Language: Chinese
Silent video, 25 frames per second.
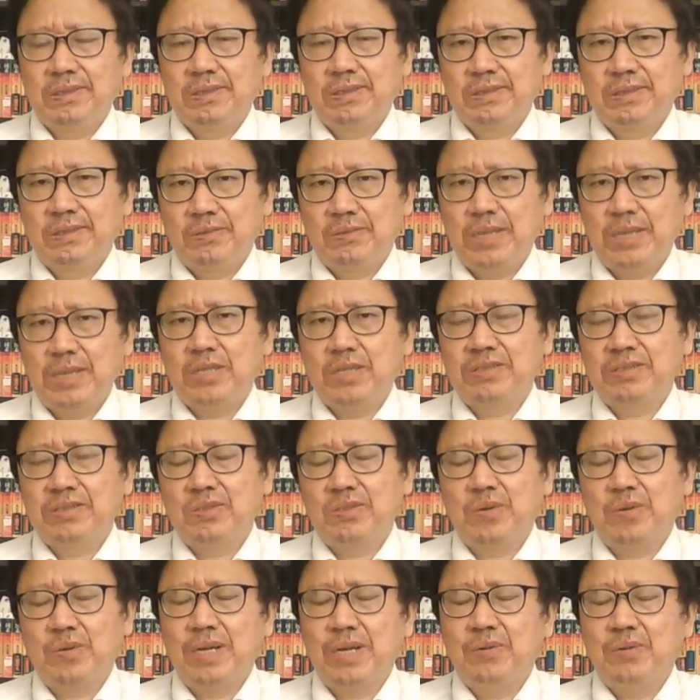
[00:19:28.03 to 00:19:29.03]
外交使
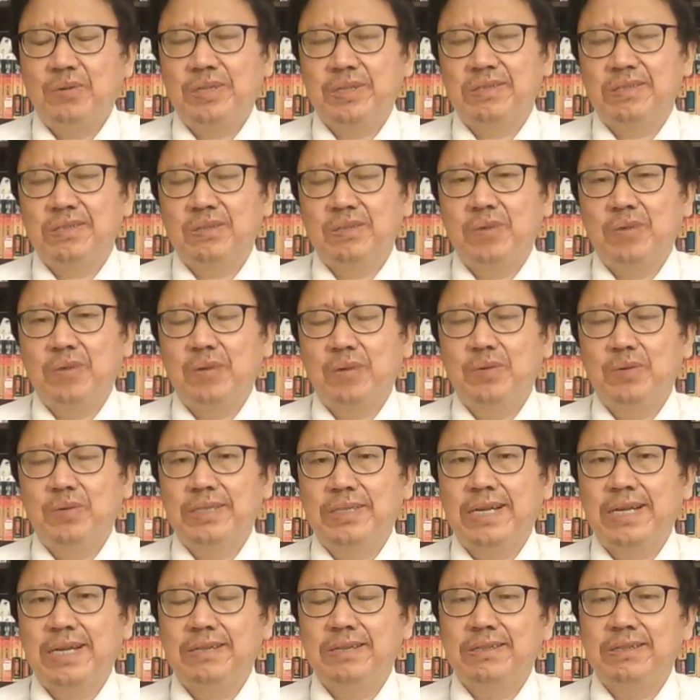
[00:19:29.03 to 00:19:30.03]
团或者是外国
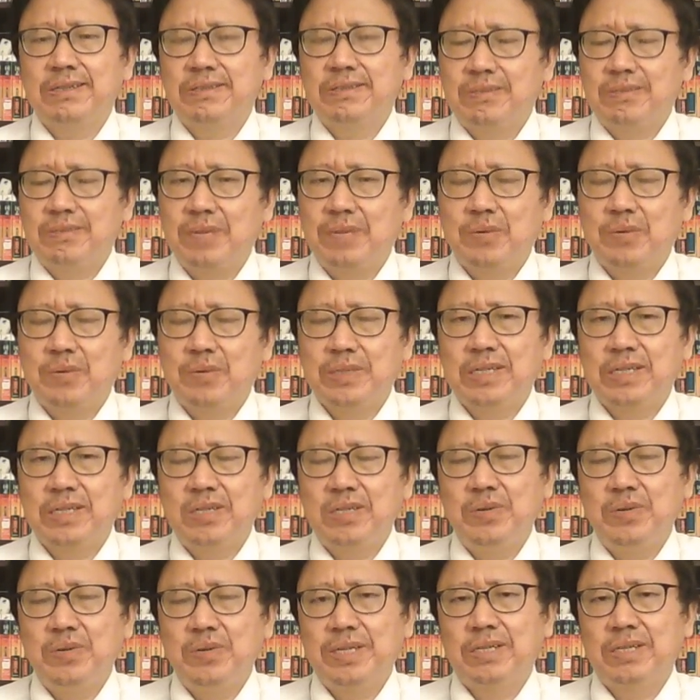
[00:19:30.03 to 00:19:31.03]
代理人，是美国的
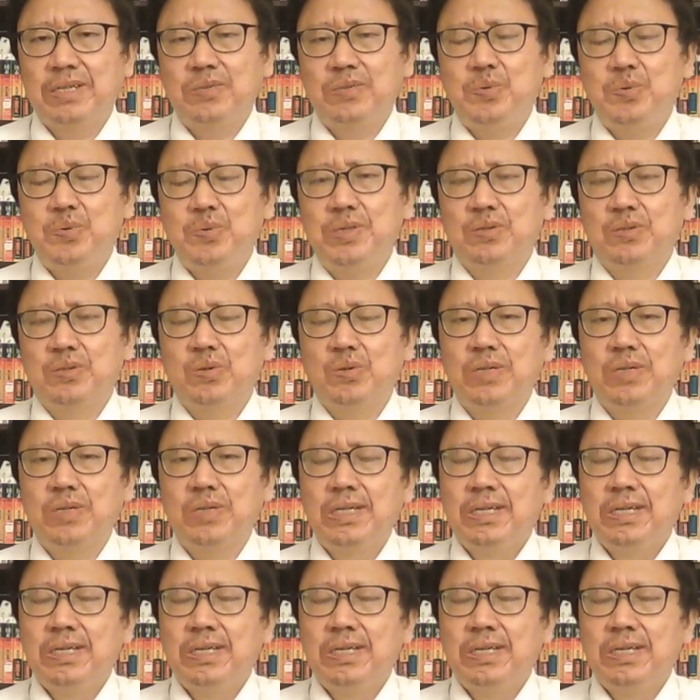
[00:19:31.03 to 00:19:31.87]
又一个举措。